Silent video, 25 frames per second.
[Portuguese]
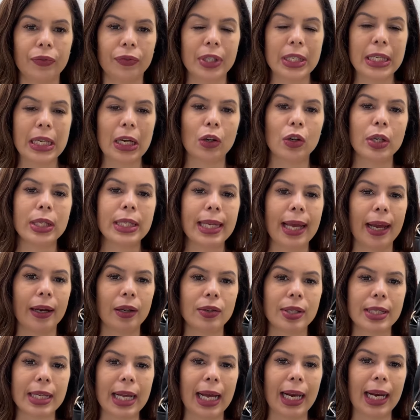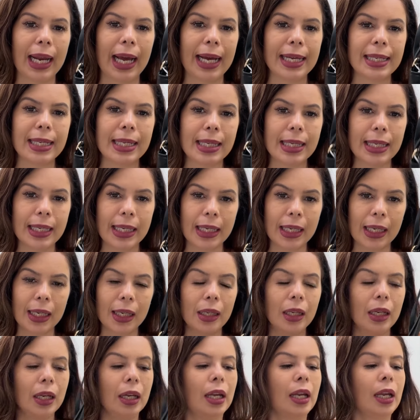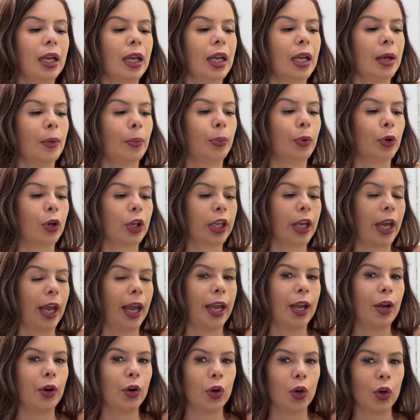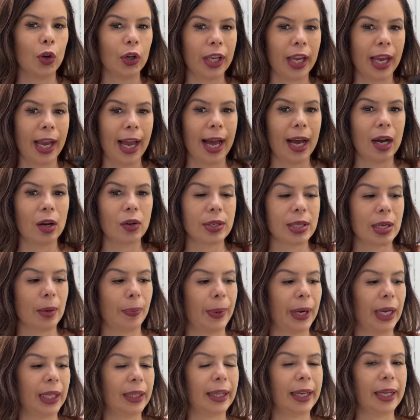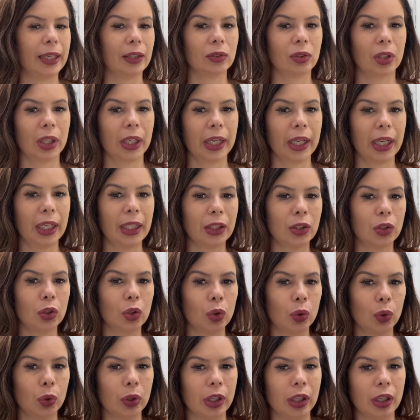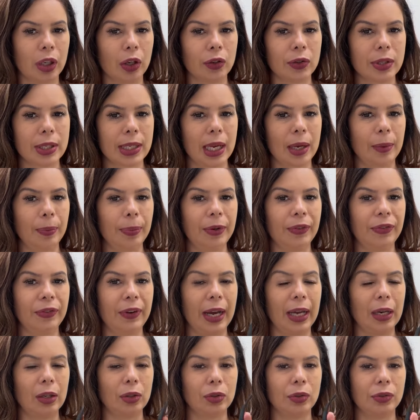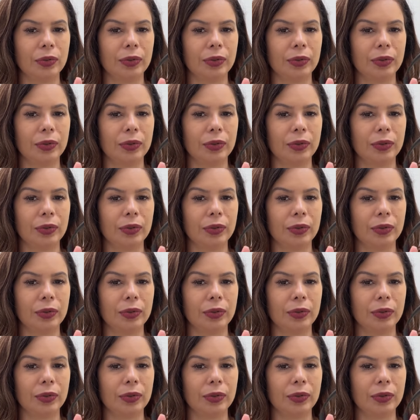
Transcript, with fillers: Você consegue usar lá assim, porque eu coloquei a alça pra dentro, aquele truque que eu sempre falo com